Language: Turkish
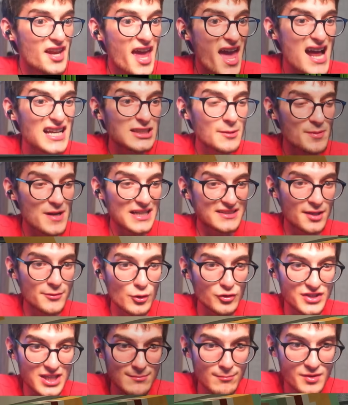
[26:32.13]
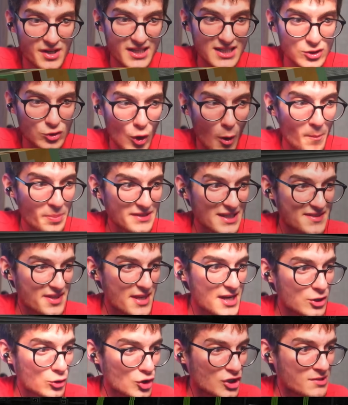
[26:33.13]
niye yerde bıraktın dostlarım? Kriz sohbeti
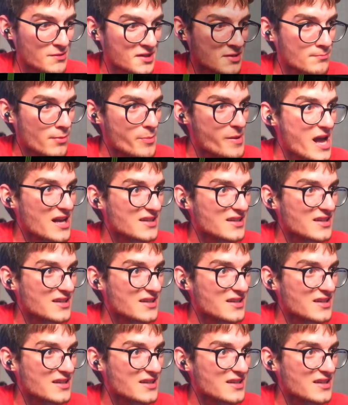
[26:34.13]
seni hiç özlemedim Bobby